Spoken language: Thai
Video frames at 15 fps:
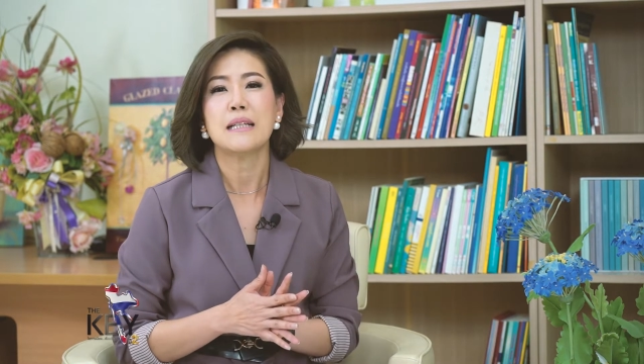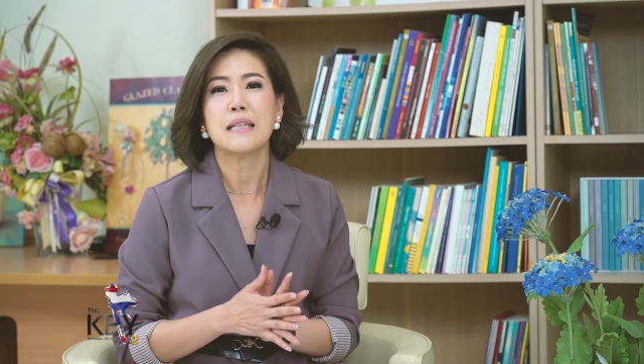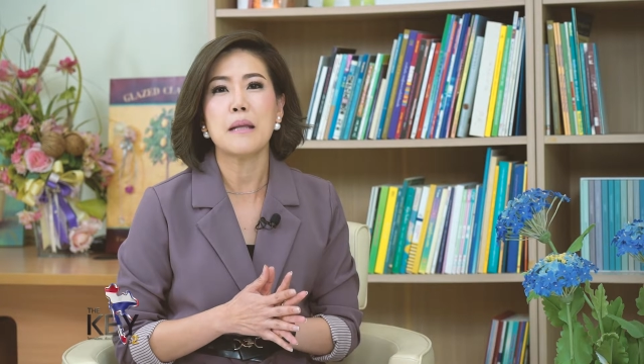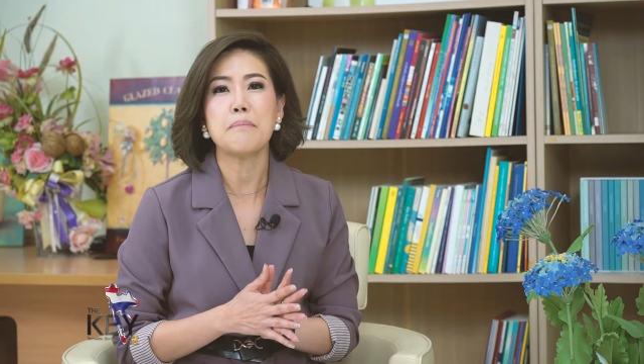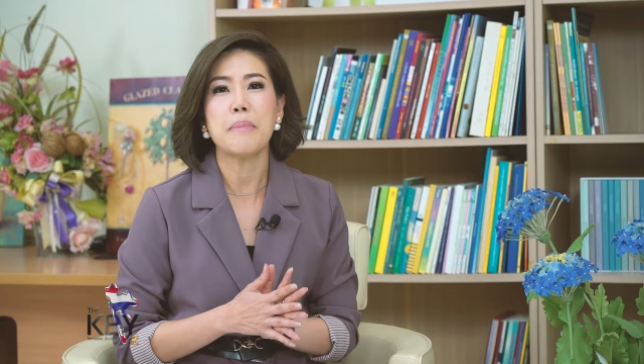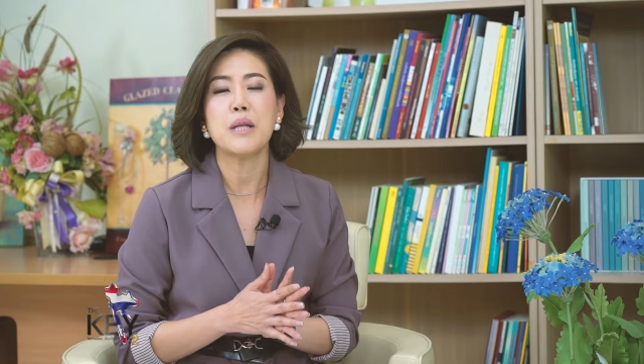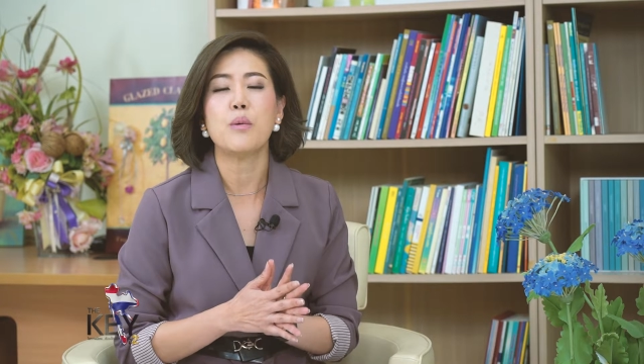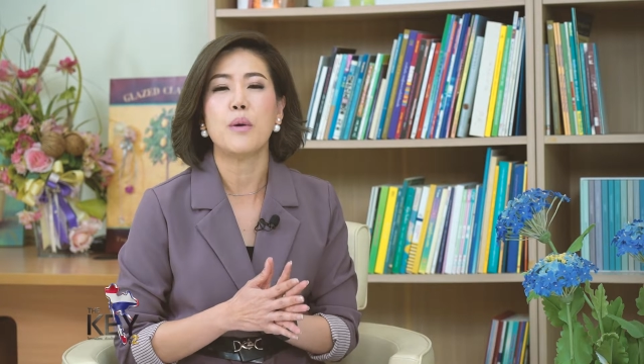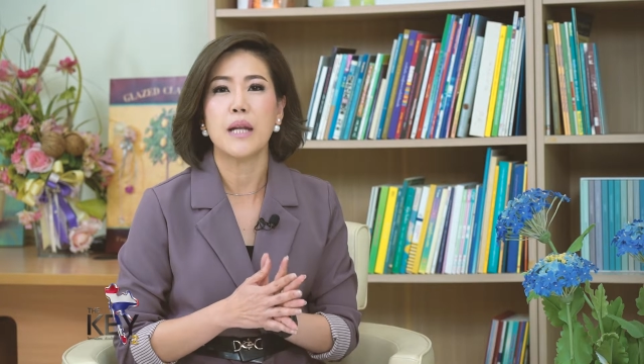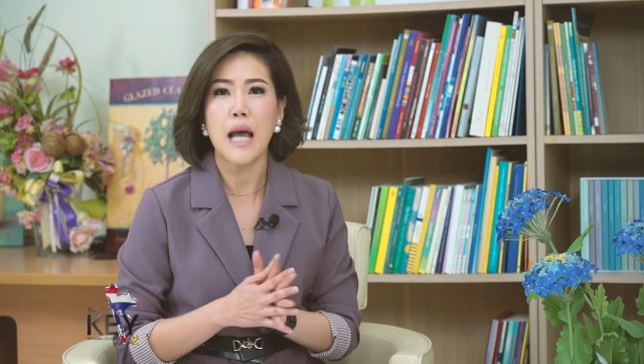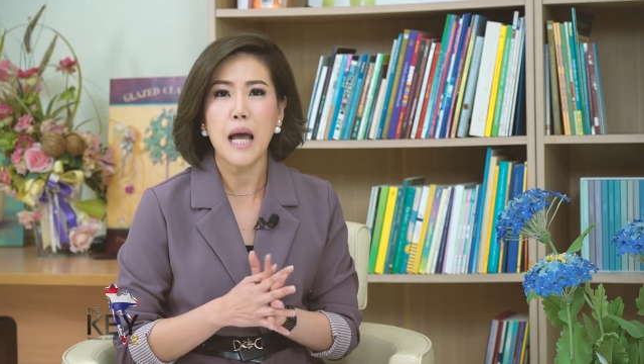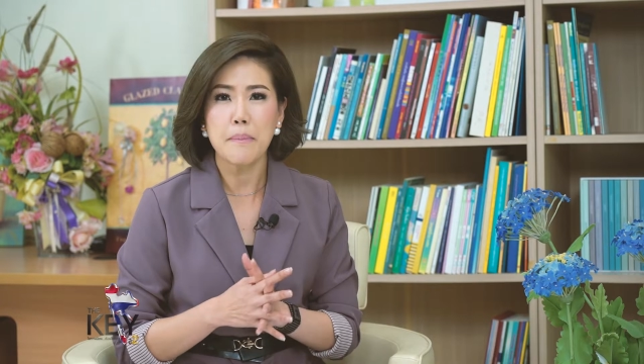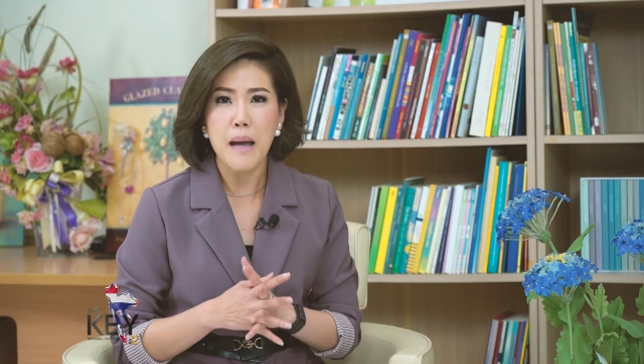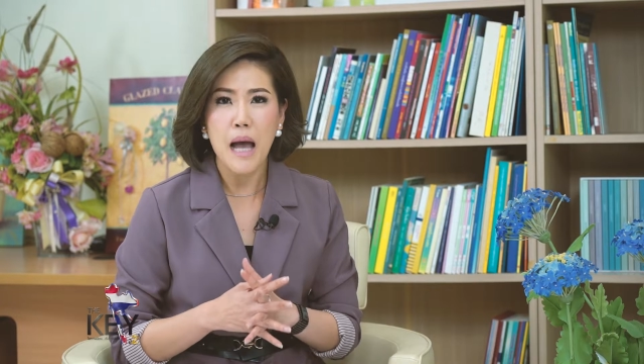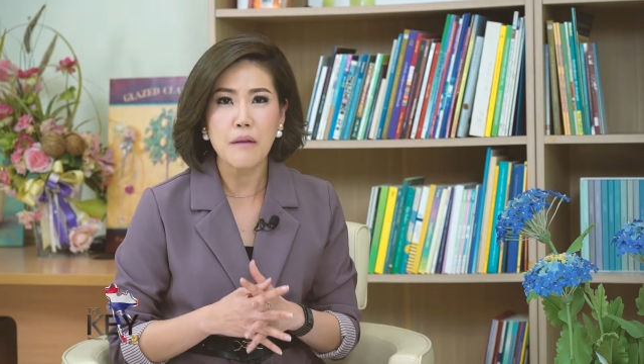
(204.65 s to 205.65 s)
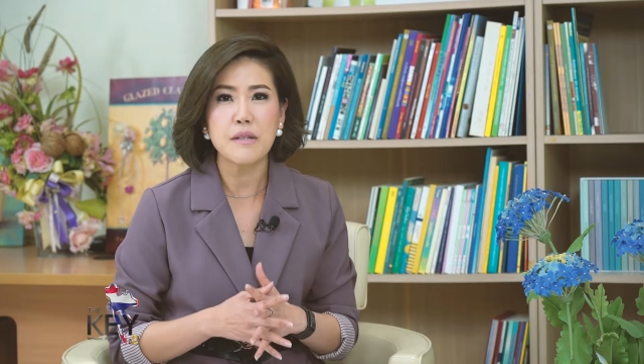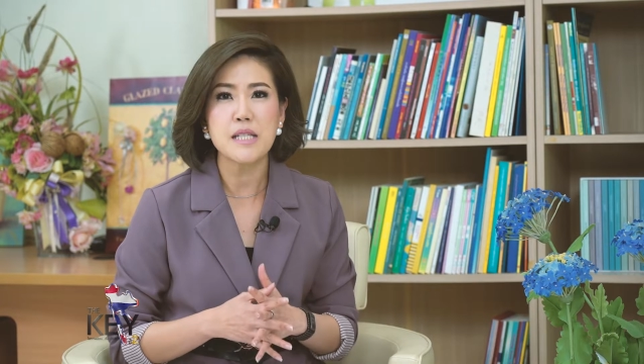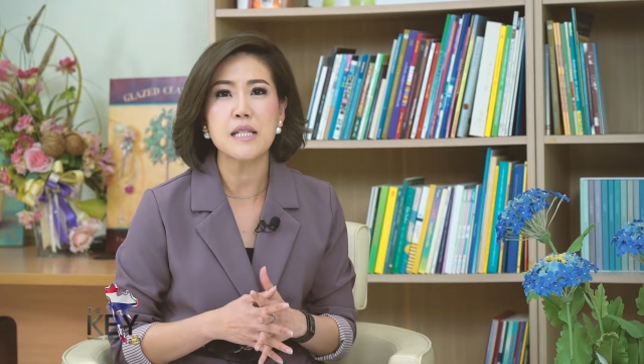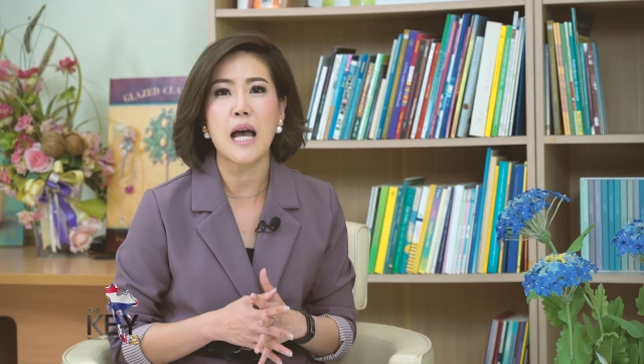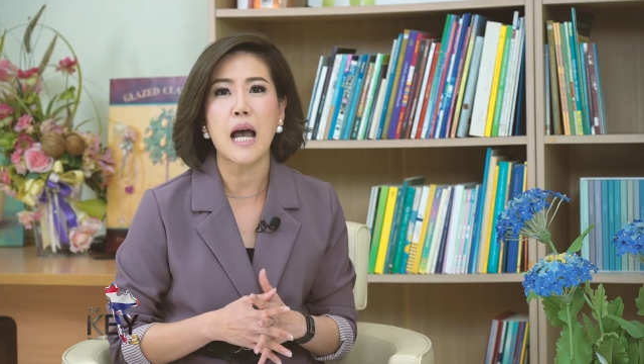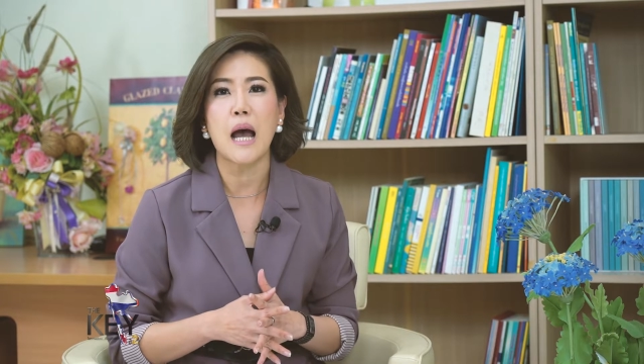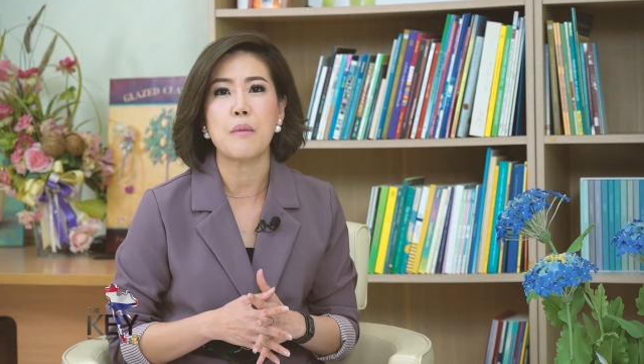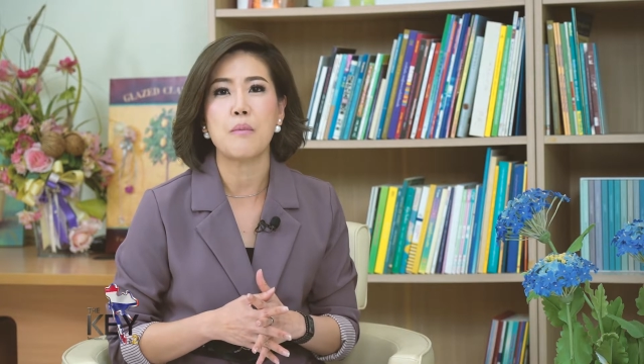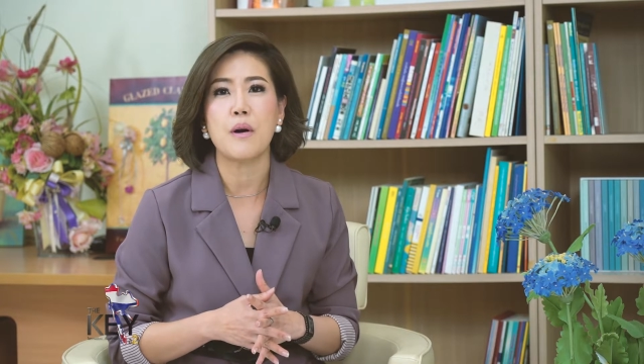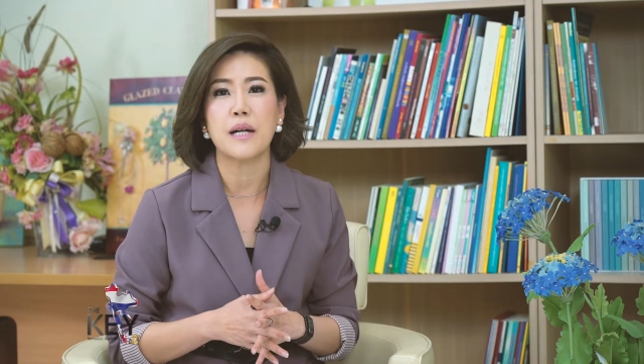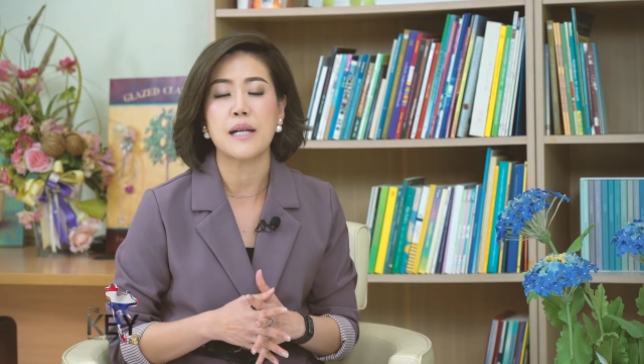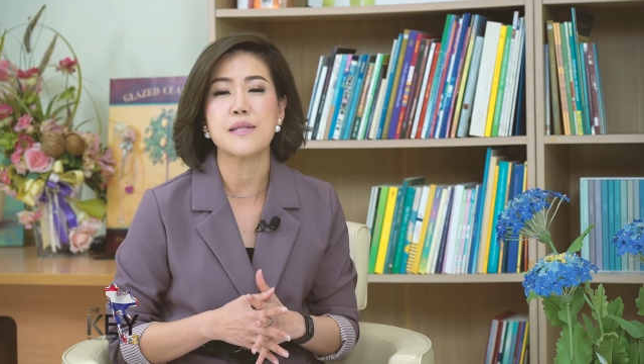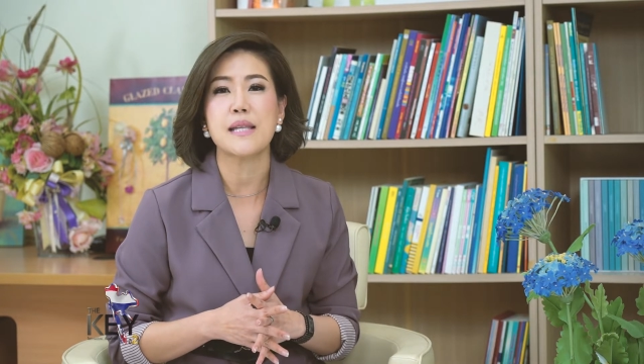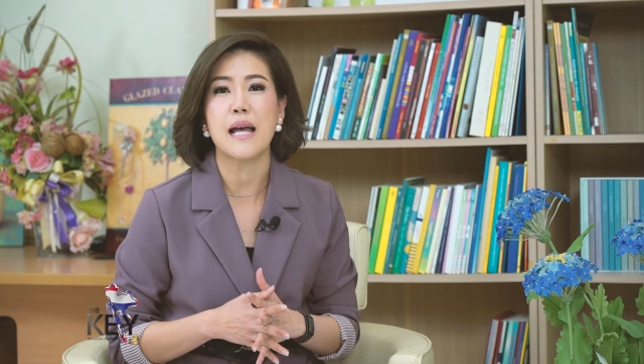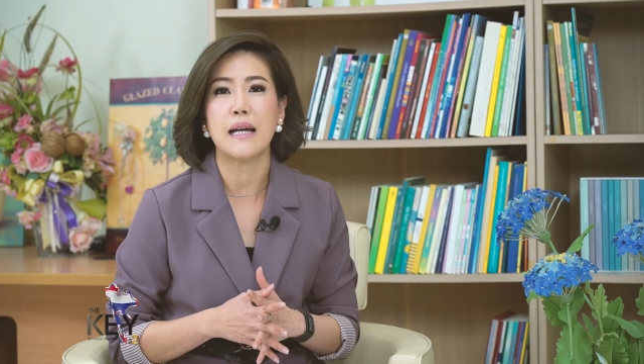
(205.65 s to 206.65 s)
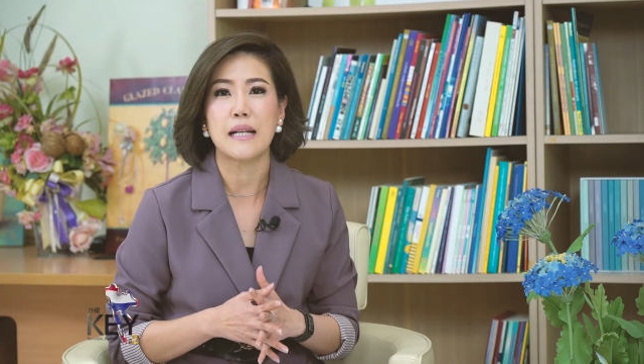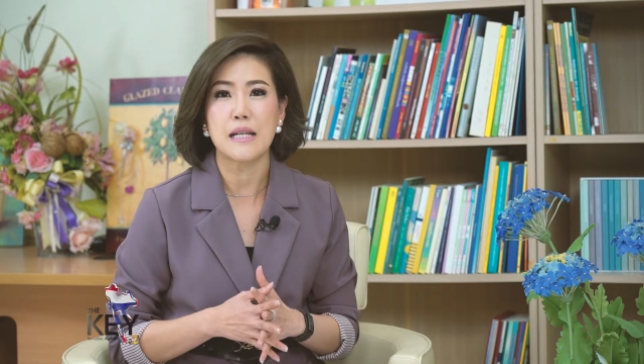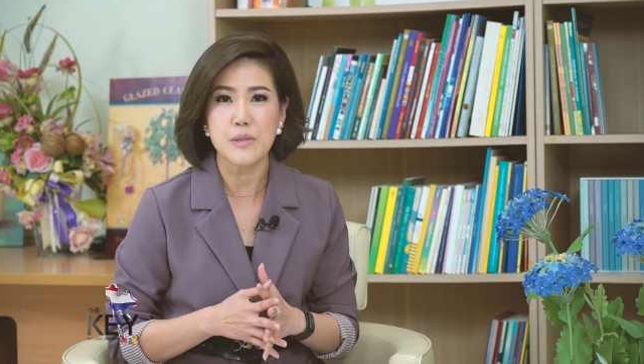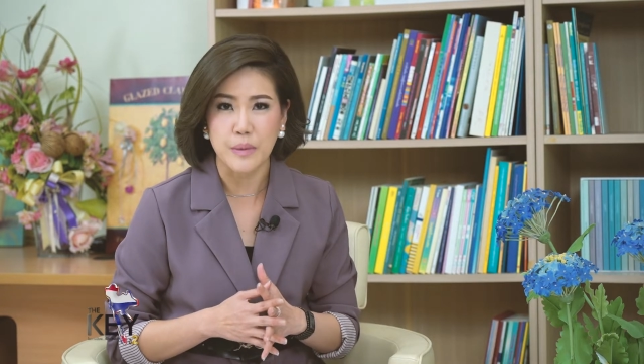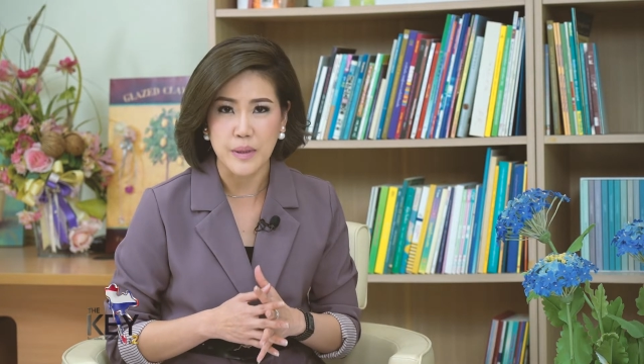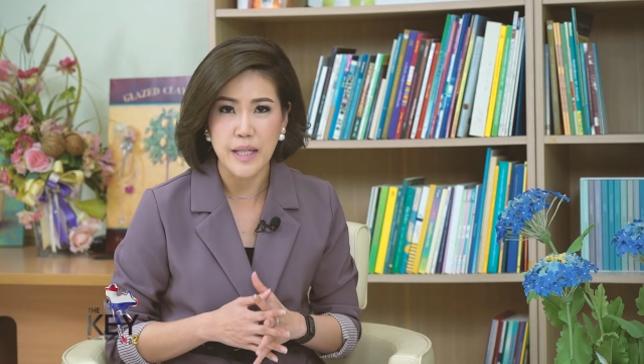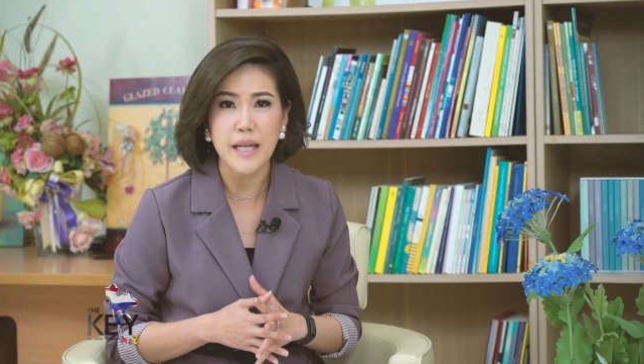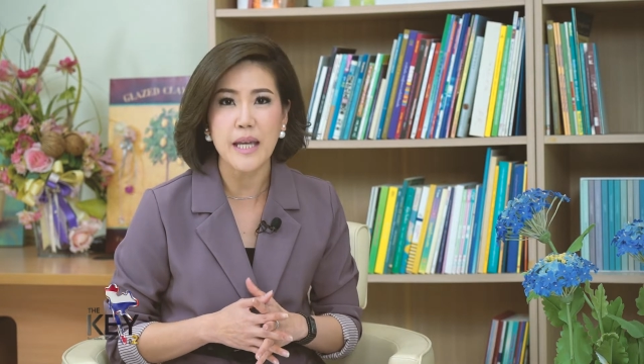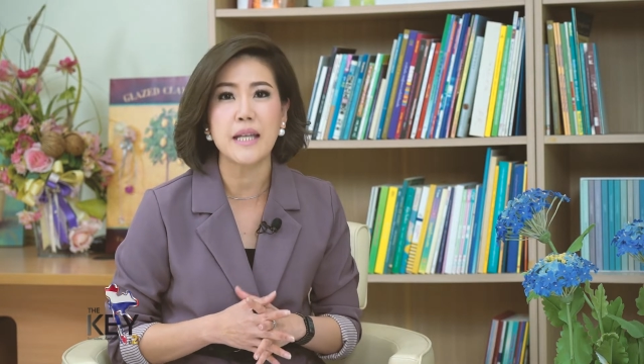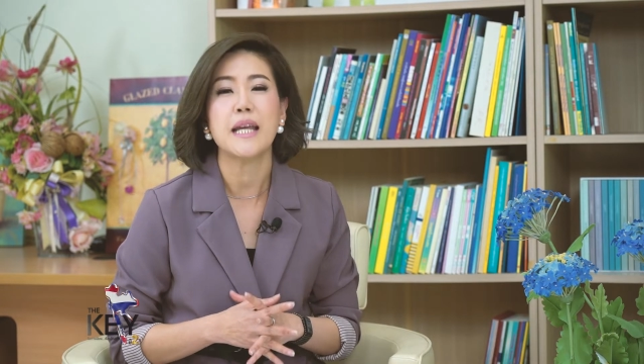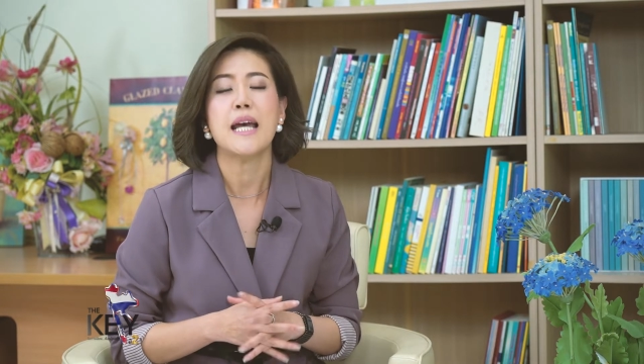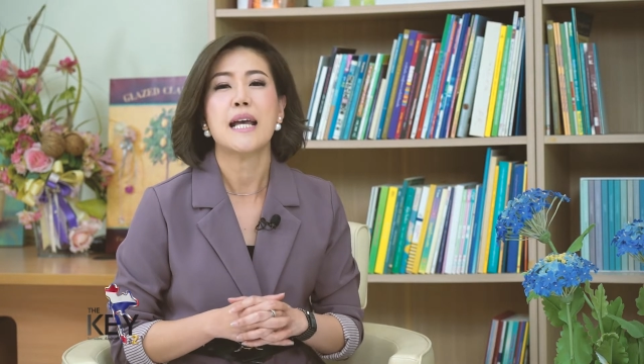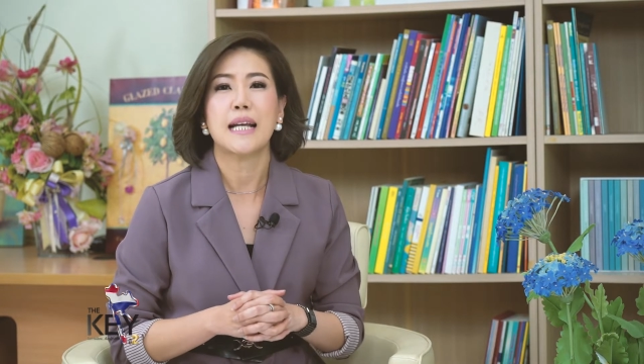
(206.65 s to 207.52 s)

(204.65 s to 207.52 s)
ท่านเป็นหัวหน้าภาควิชาวารสารสนเทศ